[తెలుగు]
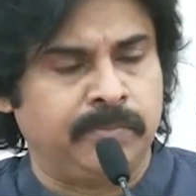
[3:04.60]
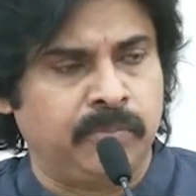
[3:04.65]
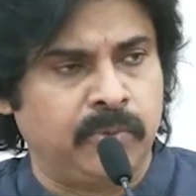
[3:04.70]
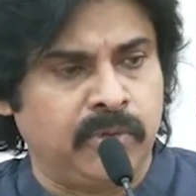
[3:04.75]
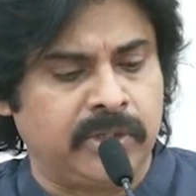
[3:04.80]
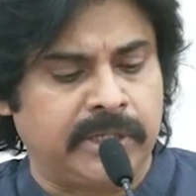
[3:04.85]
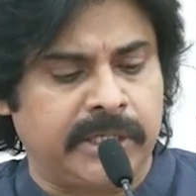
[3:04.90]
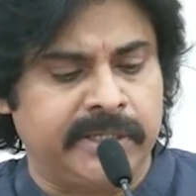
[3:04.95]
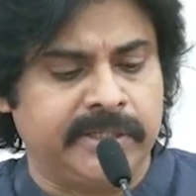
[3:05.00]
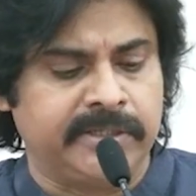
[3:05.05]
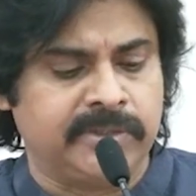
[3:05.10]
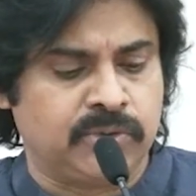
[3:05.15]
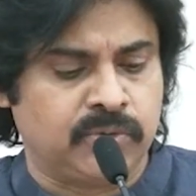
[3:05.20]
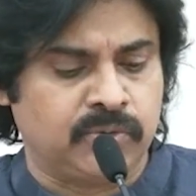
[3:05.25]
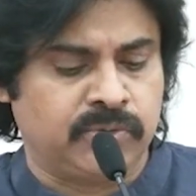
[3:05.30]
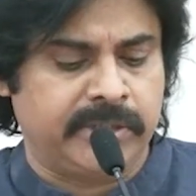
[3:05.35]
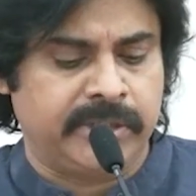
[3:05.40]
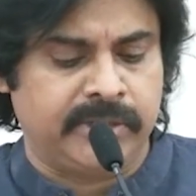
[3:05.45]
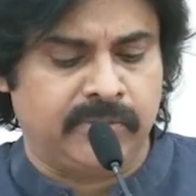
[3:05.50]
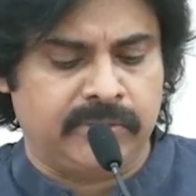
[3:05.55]
ఎప్పుడు
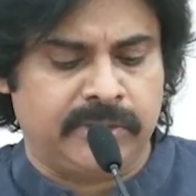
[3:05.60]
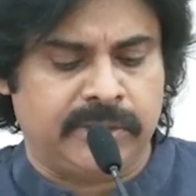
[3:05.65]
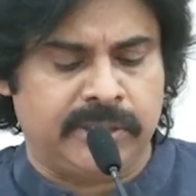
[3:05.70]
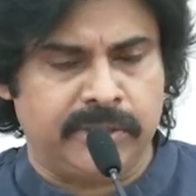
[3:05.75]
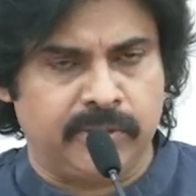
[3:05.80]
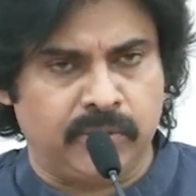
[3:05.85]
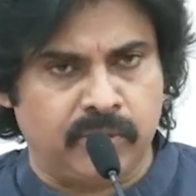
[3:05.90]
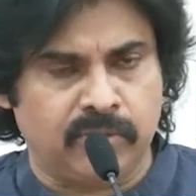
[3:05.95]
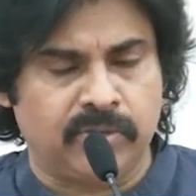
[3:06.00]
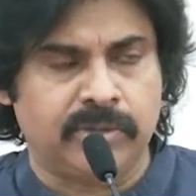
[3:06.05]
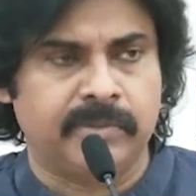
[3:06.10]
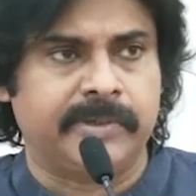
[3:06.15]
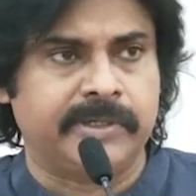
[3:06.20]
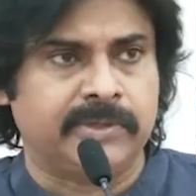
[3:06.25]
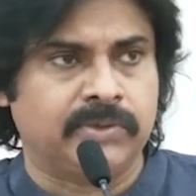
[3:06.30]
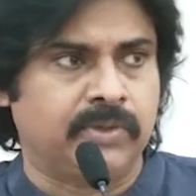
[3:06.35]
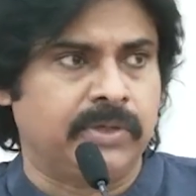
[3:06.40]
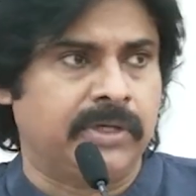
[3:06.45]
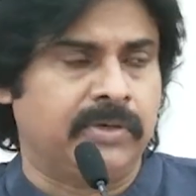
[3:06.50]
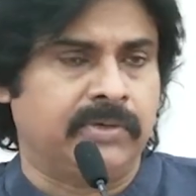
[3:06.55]
కలహించుకుంటూనే ఉండాలి గొడవలు
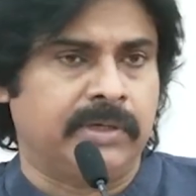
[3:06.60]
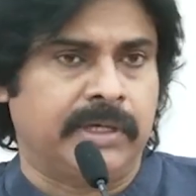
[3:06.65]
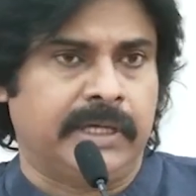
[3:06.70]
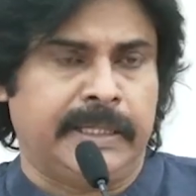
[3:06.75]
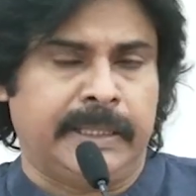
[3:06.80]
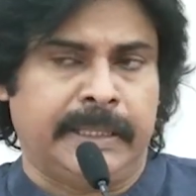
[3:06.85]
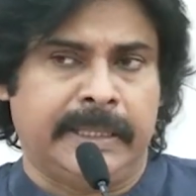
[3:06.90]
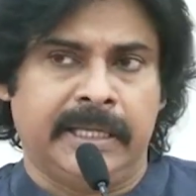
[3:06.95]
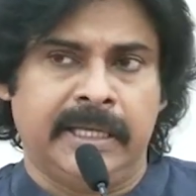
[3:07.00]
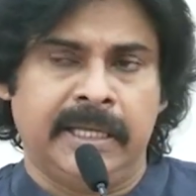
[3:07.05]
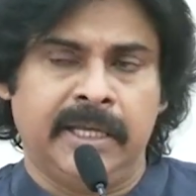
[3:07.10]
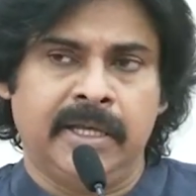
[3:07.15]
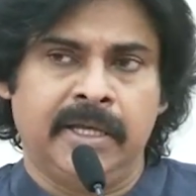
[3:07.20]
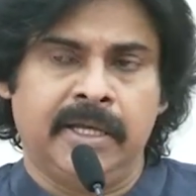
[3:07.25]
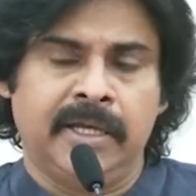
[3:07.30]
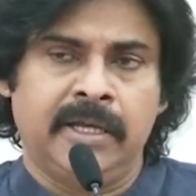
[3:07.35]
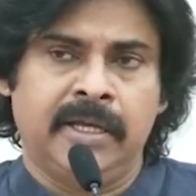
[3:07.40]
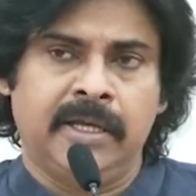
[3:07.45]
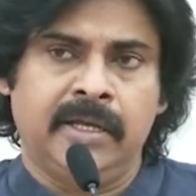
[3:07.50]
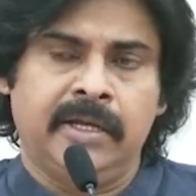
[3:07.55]
పడుతూనే ఉండాలి
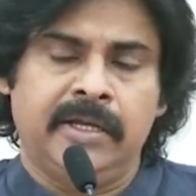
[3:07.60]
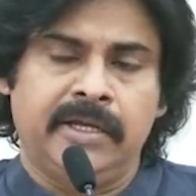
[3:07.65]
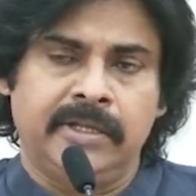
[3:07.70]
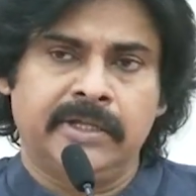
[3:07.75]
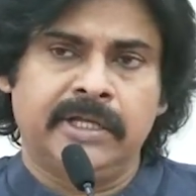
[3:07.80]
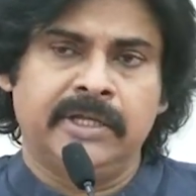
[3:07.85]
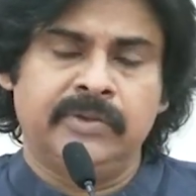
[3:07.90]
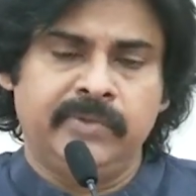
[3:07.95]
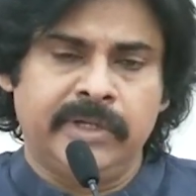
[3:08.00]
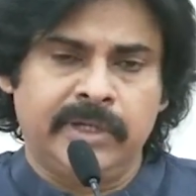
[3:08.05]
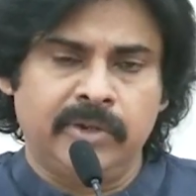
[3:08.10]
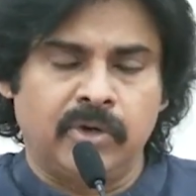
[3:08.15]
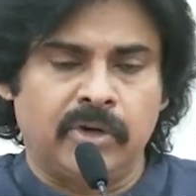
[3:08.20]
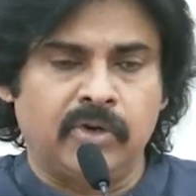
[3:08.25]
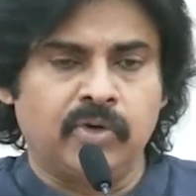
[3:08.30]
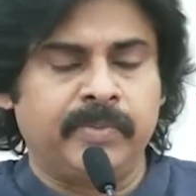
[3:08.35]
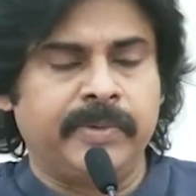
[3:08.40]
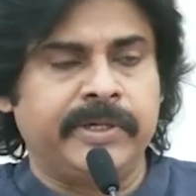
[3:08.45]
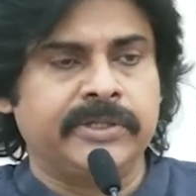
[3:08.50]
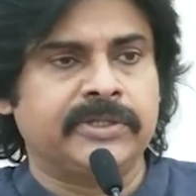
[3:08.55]
ఎందుకంటే వీళ్ళు
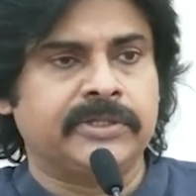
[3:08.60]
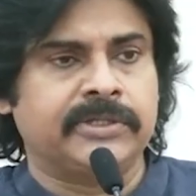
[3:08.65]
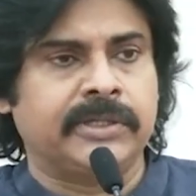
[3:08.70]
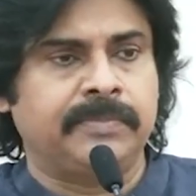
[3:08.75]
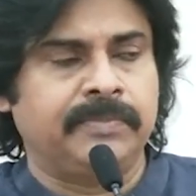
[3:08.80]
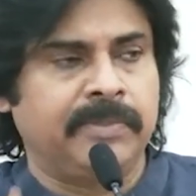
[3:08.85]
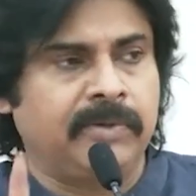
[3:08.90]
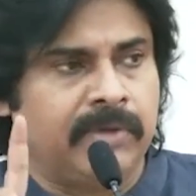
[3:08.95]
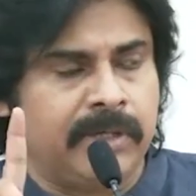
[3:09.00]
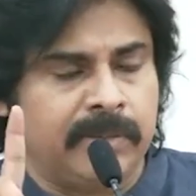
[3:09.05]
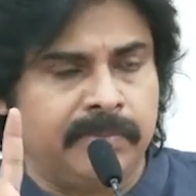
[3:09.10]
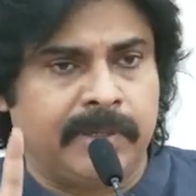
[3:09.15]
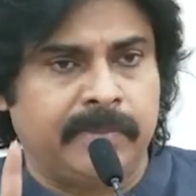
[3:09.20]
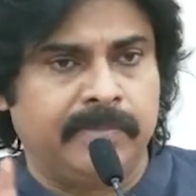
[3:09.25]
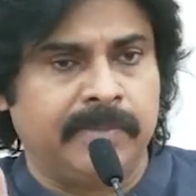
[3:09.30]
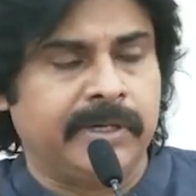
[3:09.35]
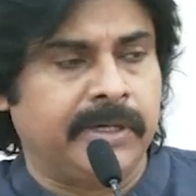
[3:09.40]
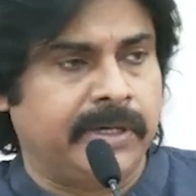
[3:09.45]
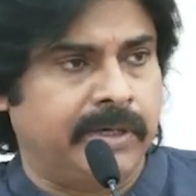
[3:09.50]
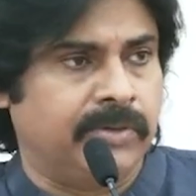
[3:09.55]
గొడవ పడితే తప్ప వాళ్ళు
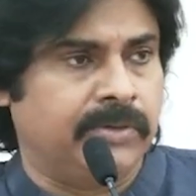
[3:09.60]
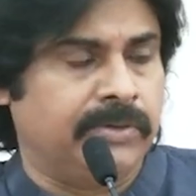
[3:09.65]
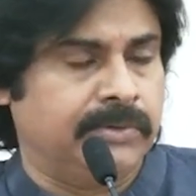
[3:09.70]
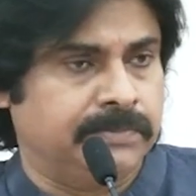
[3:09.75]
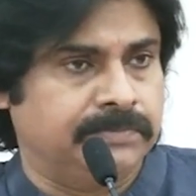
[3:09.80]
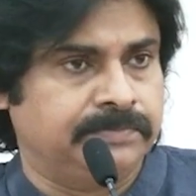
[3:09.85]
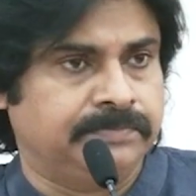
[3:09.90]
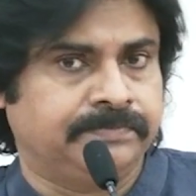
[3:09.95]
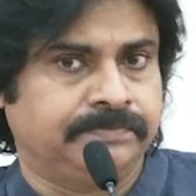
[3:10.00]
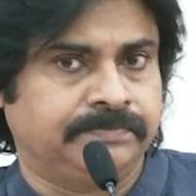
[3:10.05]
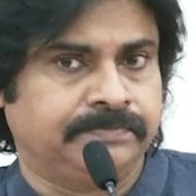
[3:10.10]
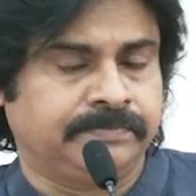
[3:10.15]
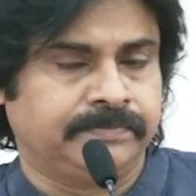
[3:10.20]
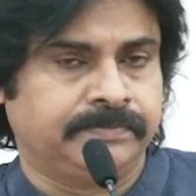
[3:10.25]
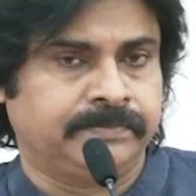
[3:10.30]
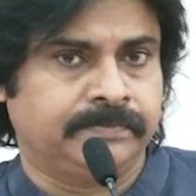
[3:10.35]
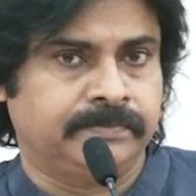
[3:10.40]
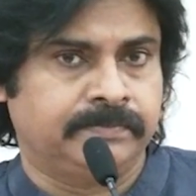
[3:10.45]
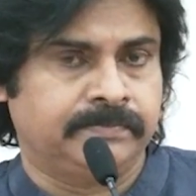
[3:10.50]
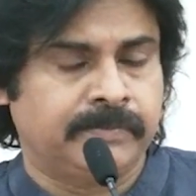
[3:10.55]
పబ్బం గడవదు
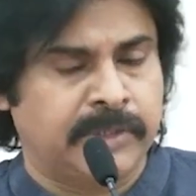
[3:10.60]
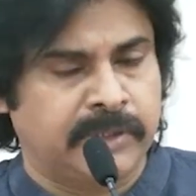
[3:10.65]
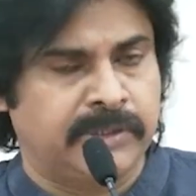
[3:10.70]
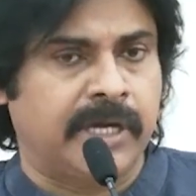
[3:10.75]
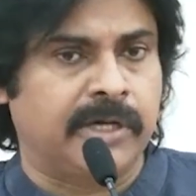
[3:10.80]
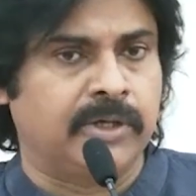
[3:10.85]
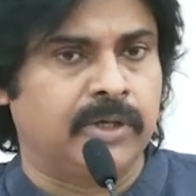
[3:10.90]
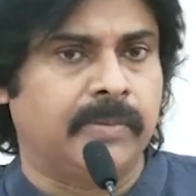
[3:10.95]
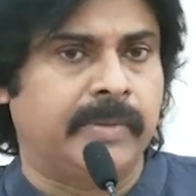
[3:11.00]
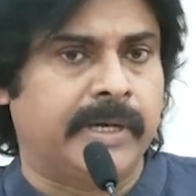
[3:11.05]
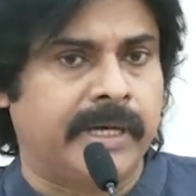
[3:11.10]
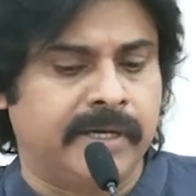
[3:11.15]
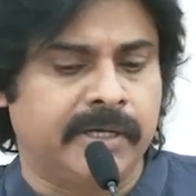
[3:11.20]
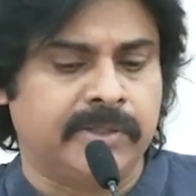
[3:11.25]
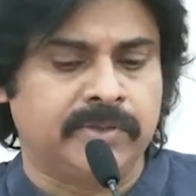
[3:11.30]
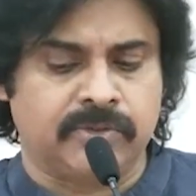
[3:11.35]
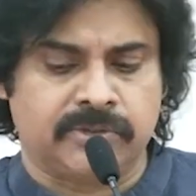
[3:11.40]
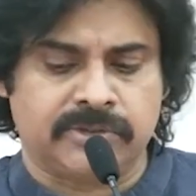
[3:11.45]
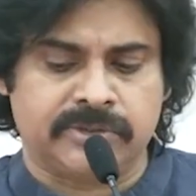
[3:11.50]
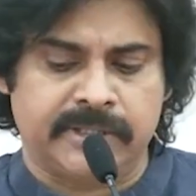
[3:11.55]
నేను దాంట్లో
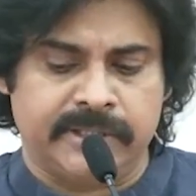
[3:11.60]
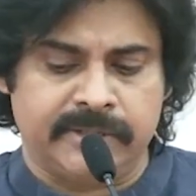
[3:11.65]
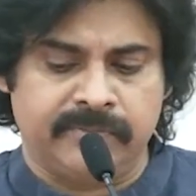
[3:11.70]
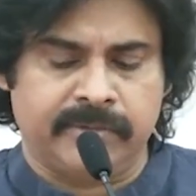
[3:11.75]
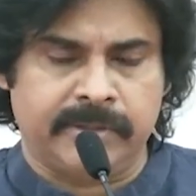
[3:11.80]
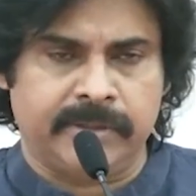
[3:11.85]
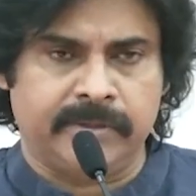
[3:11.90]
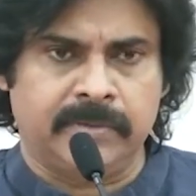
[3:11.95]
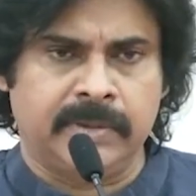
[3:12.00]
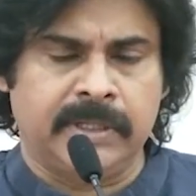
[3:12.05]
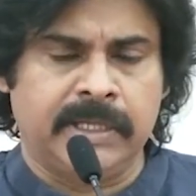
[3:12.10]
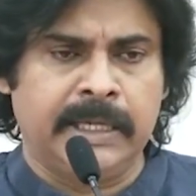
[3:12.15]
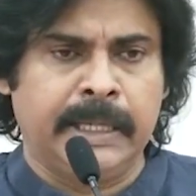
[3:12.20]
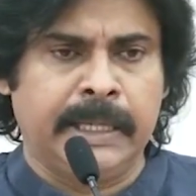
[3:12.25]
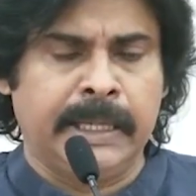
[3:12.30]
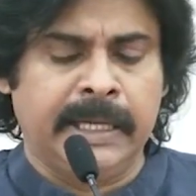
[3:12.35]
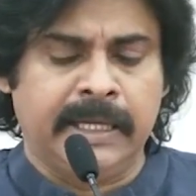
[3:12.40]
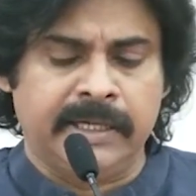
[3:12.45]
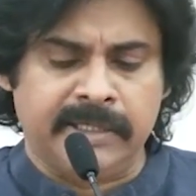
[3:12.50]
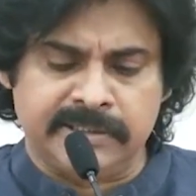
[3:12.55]
భాగంగానే చూస్తున్నాను ఇవన్నీ
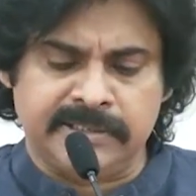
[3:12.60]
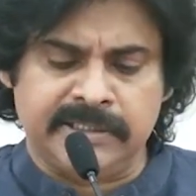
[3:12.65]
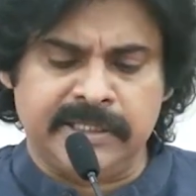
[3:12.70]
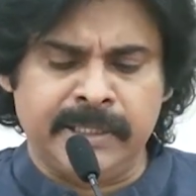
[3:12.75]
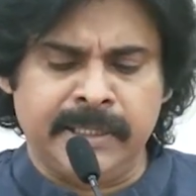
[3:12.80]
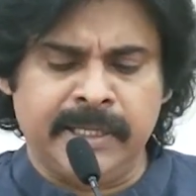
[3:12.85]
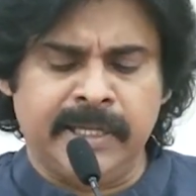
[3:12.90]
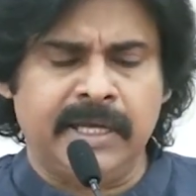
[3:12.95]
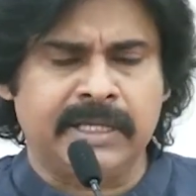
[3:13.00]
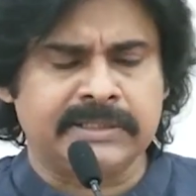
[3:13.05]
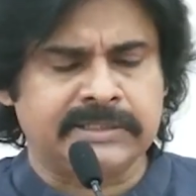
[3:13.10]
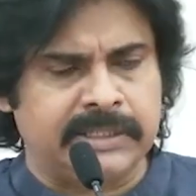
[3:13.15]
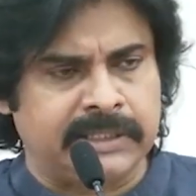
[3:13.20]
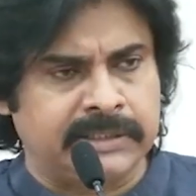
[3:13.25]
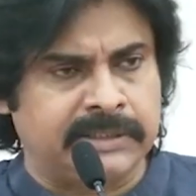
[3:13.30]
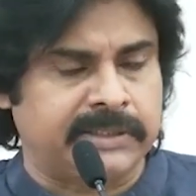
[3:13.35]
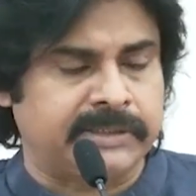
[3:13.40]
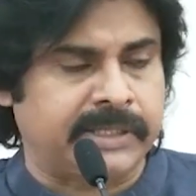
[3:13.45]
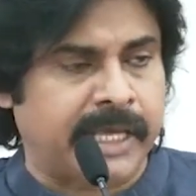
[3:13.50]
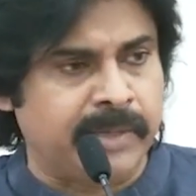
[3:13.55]
నిజంగా అసలు
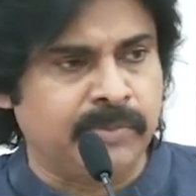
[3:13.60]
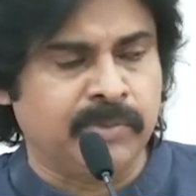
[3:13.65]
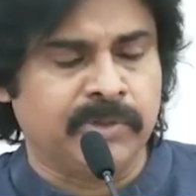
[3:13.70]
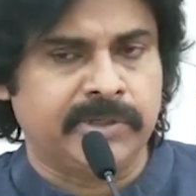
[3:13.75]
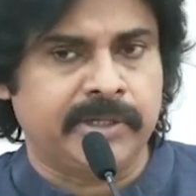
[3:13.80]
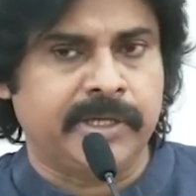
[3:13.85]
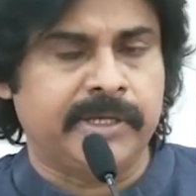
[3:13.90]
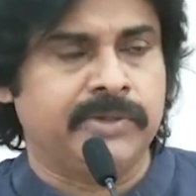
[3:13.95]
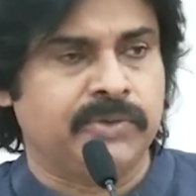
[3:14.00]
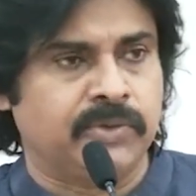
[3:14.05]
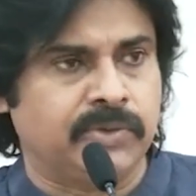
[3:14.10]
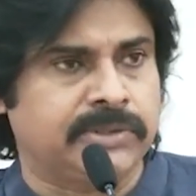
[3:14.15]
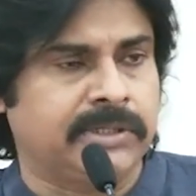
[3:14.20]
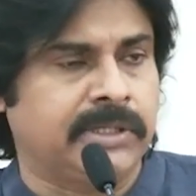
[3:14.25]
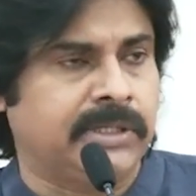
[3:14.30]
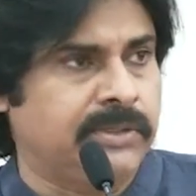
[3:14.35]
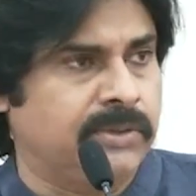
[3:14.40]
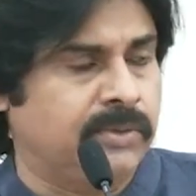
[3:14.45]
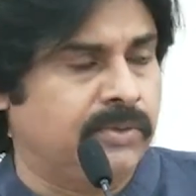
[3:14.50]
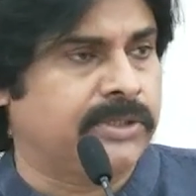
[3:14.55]
అంత టైం ఉందా ఈ
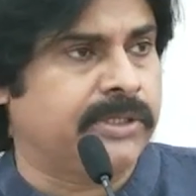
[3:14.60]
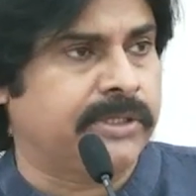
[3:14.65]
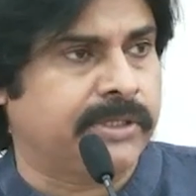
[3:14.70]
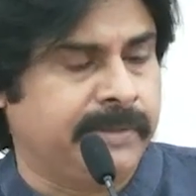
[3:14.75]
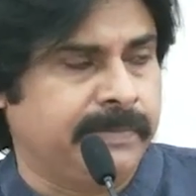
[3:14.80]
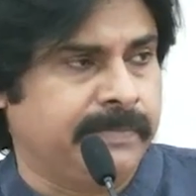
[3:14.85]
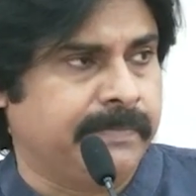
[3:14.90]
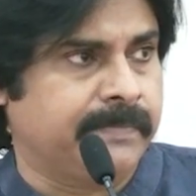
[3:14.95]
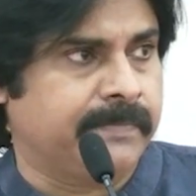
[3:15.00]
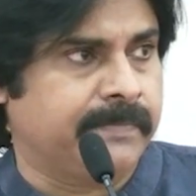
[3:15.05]
రోజున యువతకి